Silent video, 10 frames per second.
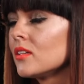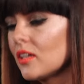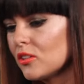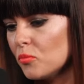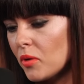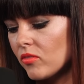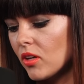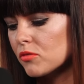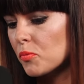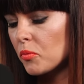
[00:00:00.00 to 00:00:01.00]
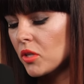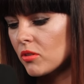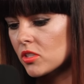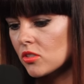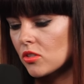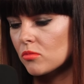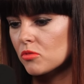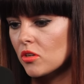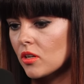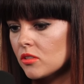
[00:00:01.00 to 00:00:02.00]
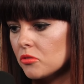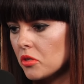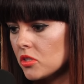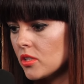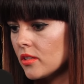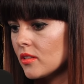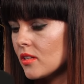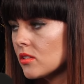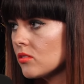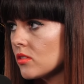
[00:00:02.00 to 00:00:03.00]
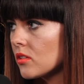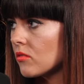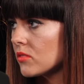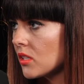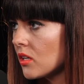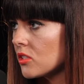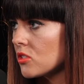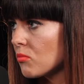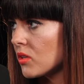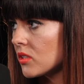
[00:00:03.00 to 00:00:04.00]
Tak, to prawda. A wspomniałaś też o tym, że organizujecie trasy koncertowe zagranicznym